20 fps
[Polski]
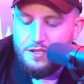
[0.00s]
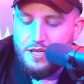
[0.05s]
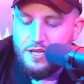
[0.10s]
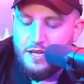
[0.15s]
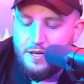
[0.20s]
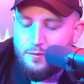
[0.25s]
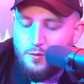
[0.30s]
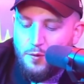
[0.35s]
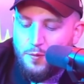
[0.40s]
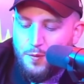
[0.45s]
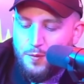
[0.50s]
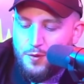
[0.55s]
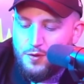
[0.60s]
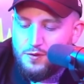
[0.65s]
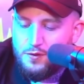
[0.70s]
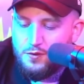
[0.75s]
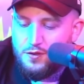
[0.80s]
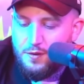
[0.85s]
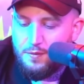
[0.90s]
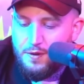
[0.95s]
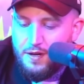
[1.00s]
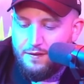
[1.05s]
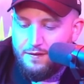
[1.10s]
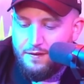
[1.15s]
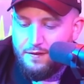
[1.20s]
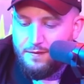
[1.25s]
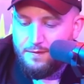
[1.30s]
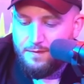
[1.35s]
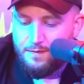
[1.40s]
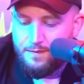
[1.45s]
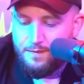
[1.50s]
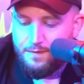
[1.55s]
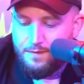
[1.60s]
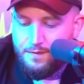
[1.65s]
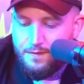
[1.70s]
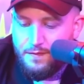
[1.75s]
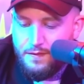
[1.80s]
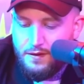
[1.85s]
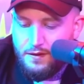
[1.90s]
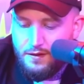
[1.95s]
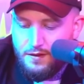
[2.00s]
Powiedziałem mu po prostu, Może że mam... tylko powiedzieć tak,